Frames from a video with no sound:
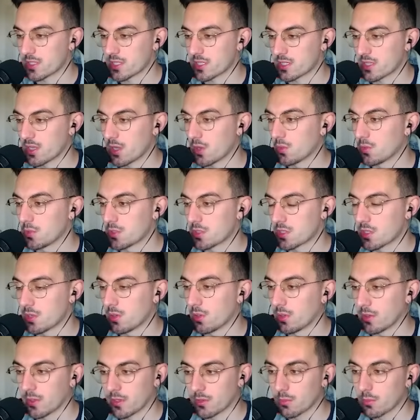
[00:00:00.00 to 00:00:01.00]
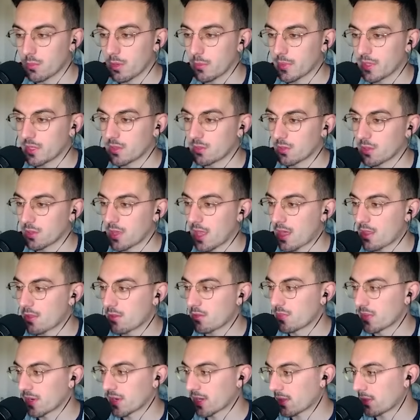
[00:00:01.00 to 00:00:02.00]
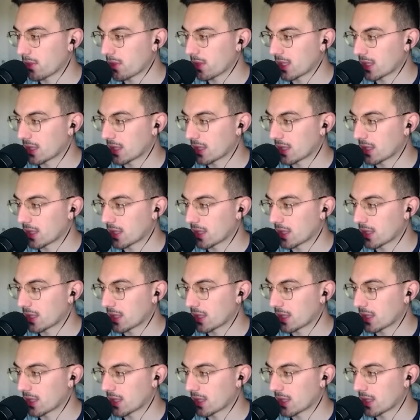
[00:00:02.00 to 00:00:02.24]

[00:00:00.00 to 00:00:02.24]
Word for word: Y es que justo en un momento dado parece que